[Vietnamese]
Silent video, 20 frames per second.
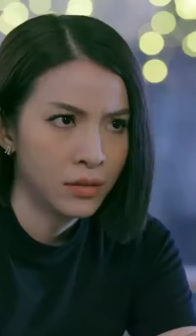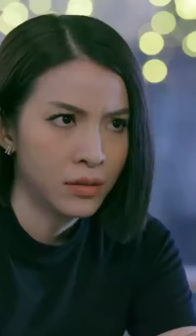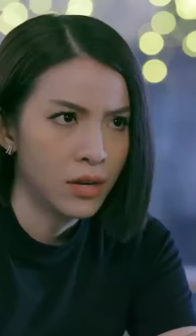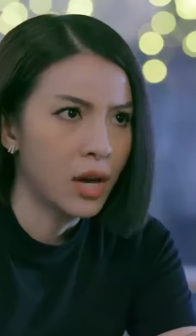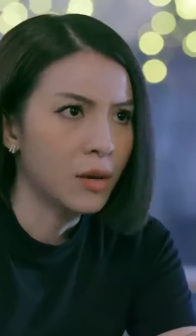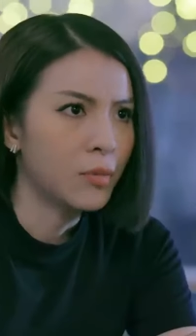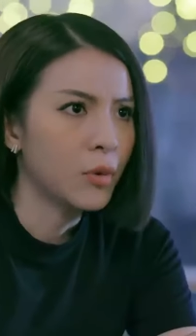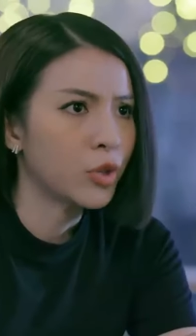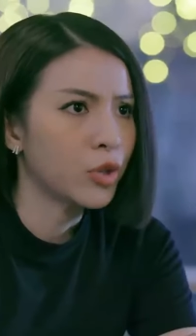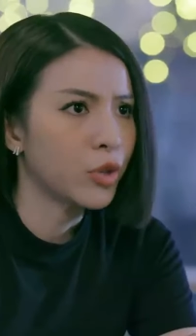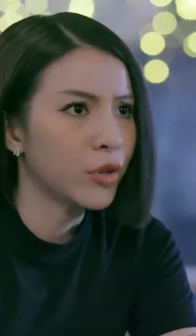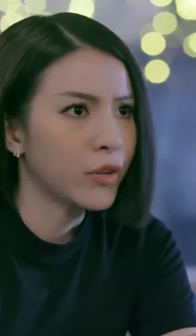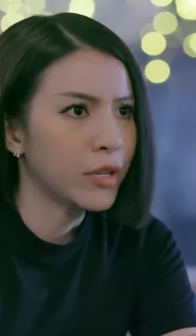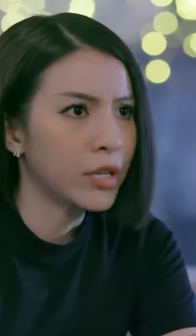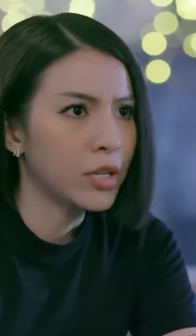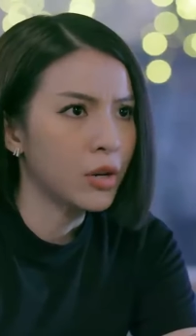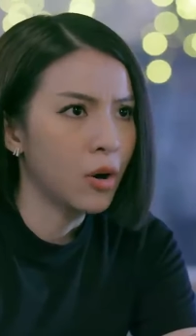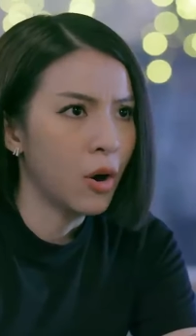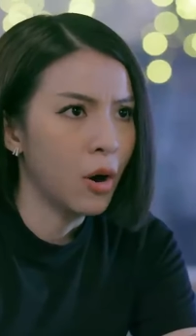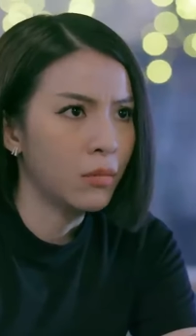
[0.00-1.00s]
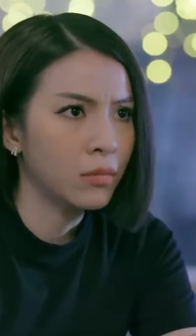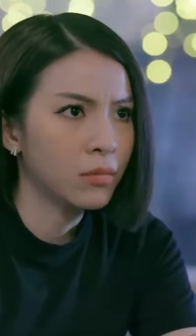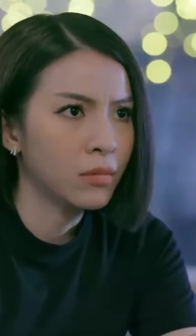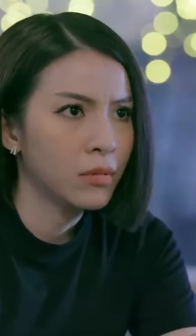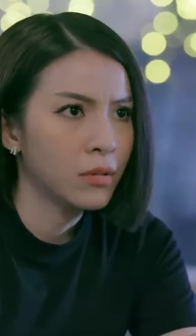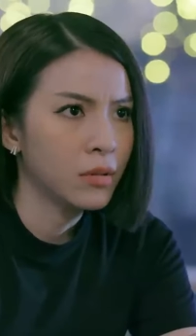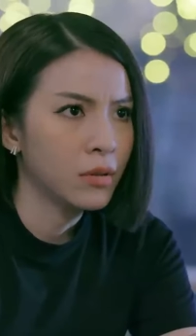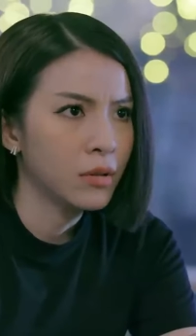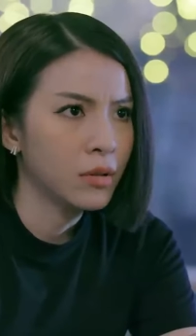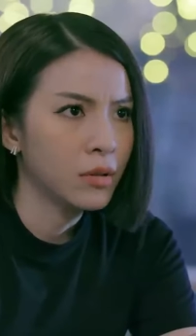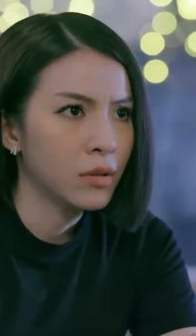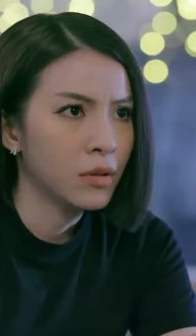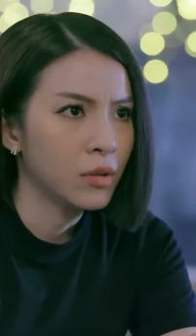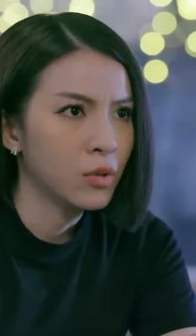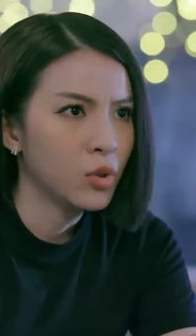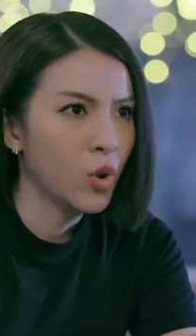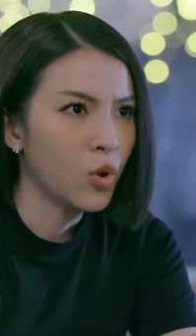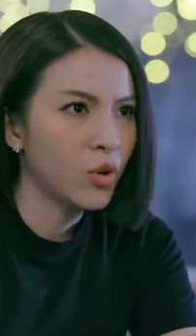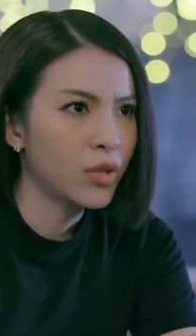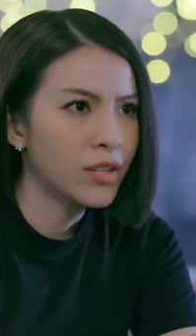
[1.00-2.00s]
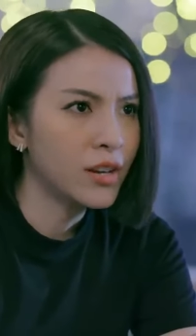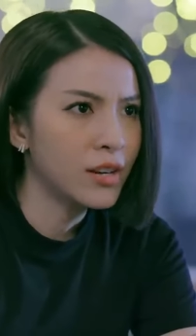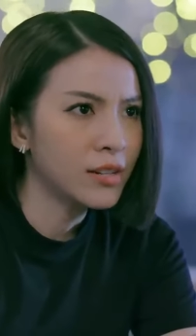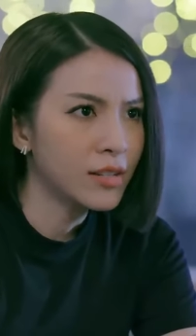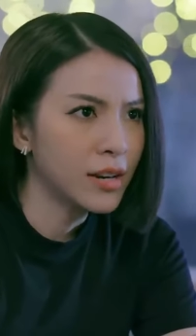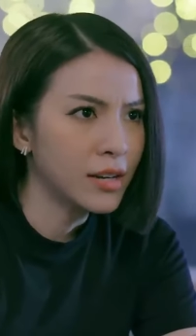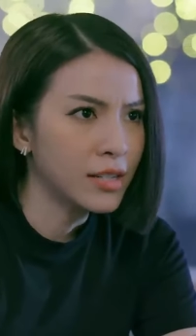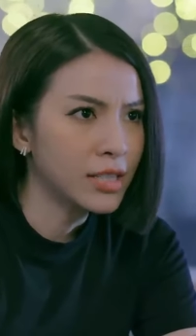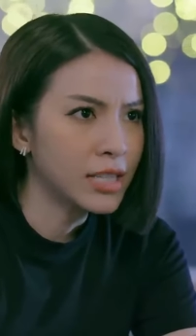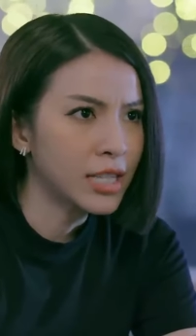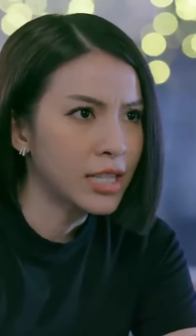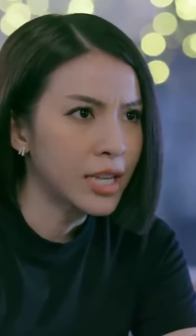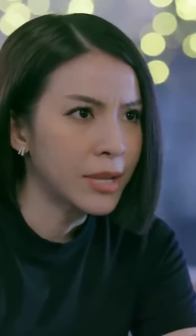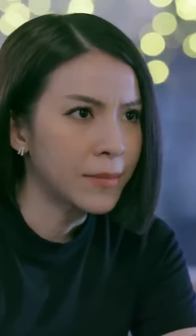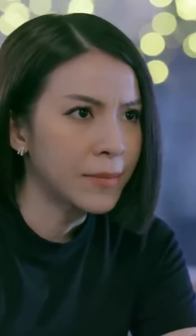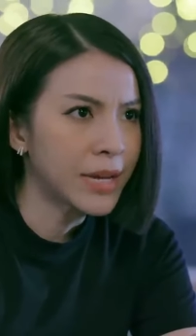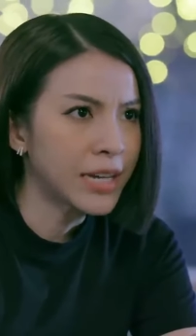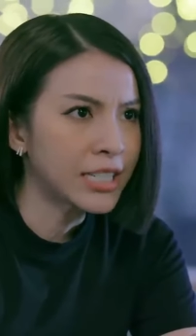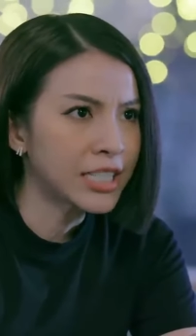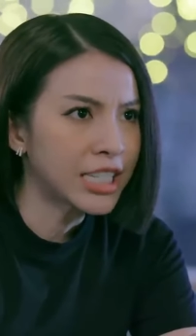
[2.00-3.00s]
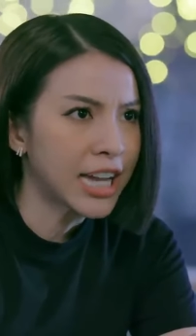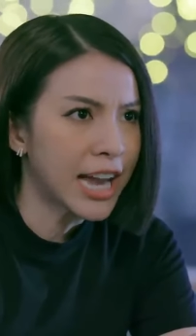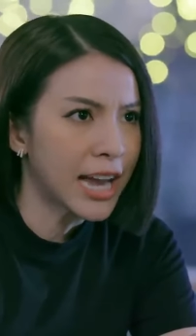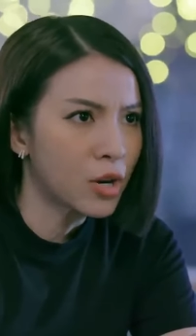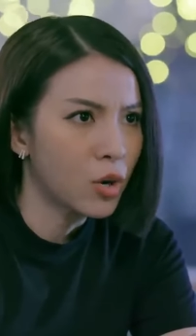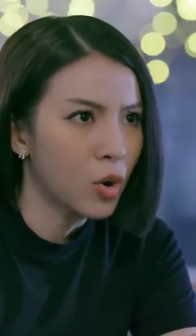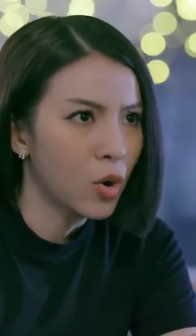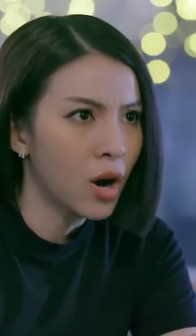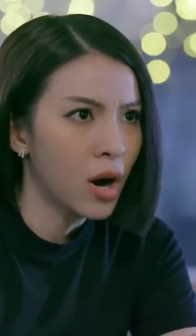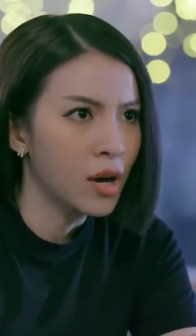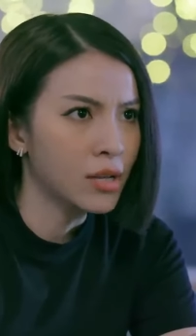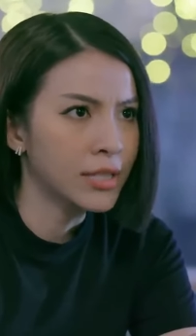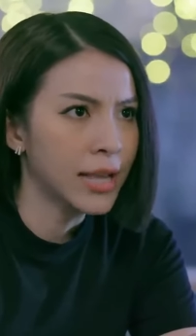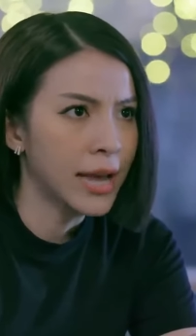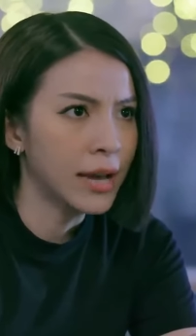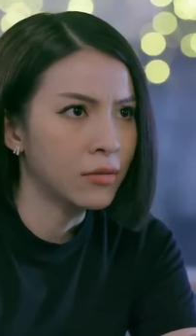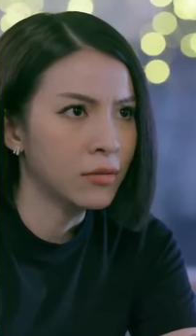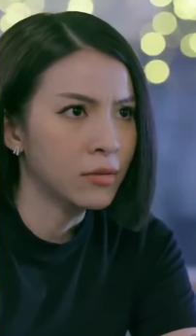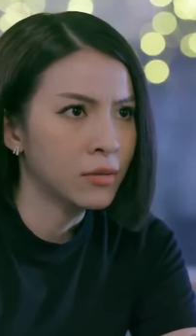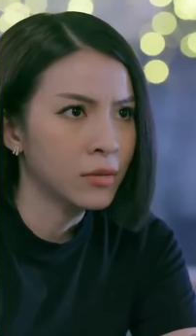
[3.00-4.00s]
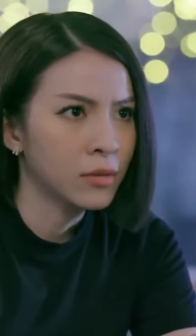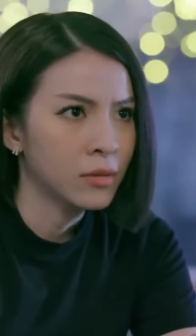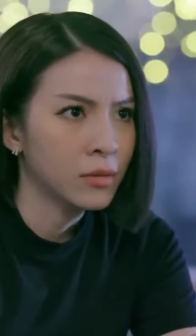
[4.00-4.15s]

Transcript: Đợi mọi chuyện yên ổn, tôi nhất định sẽ tìm cách trả đũa họ sao.